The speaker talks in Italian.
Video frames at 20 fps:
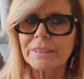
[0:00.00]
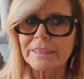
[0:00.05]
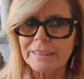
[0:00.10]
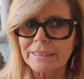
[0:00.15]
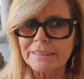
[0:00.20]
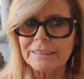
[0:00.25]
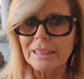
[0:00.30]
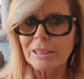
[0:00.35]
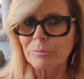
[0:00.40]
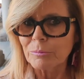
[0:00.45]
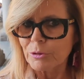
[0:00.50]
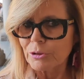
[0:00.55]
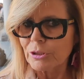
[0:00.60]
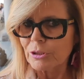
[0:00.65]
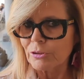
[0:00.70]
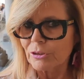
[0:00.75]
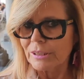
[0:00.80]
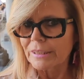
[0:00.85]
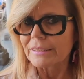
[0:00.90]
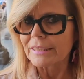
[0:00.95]
vi chiediamo
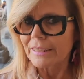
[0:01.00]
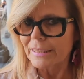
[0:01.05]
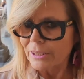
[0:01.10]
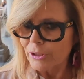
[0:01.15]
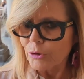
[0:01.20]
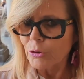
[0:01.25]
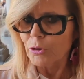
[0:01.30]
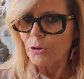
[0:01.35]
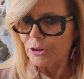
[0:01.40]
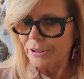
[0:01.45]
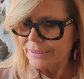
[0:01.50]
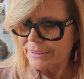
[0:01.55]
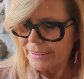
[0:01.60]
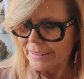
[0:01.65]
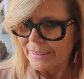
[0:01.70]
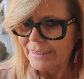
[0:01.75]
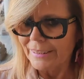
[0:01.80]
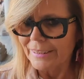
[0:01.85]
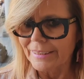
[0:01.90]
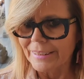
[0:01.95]
di non andare
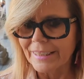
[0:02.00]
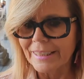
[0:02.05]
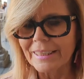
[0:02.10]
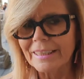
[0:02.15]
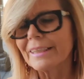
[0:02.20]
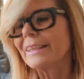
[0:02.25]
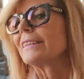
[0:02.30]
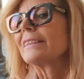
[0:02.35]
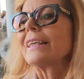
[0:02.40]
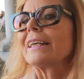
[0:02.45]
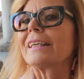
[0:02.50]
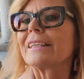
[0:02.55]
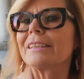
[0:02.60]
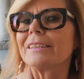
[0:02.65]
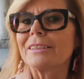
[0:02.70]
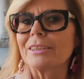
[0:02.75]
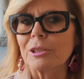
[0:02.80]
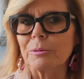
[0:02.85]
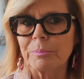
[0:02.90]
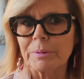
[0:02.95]
oltre nel
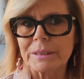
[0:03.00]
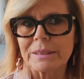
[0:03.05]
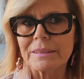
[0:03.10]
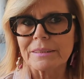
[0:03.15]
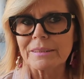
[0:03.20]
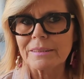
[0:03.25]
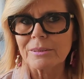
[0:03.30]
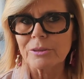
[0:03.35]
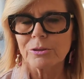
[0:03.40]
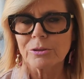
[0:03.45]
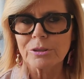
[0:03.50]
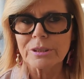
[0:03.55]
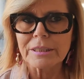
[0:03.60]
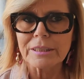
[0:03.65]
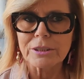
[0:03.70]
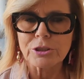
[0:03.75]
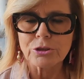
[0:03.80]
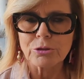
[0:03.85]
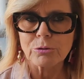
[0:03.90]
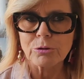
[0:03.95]
dare
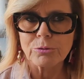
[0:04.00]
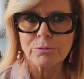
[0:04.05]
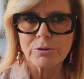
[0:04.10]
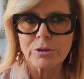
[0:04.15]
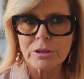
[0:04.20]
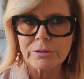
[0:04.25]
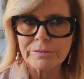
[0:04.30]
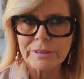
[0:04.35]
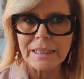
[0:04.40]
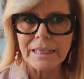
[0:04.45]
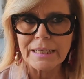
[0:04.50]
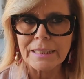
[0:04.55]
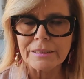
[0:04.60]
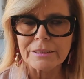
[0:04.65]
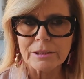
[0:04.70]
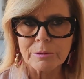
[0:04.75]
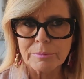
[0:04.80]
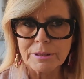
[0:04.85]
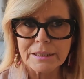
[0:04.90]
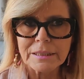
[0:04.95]
interpretazioni che sono fuorvianti,